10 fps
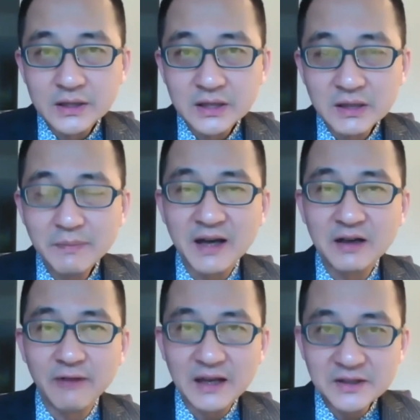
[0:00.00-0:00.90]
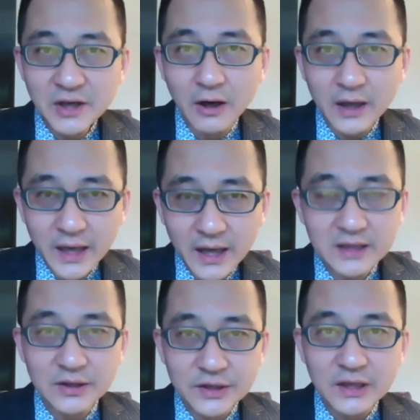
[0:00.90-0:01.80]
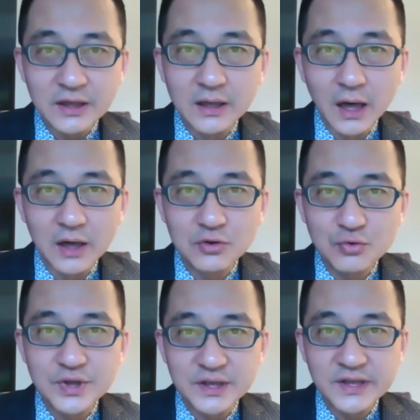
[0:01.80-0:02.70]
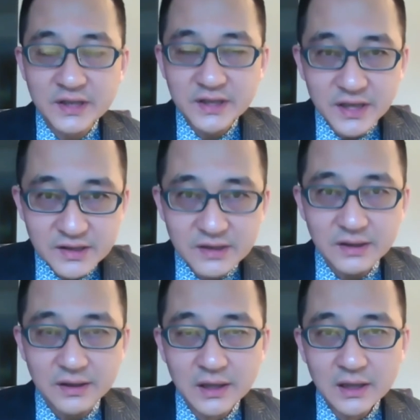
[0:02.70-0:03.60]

你把这个玩笑开到这个啊注射清洁剂，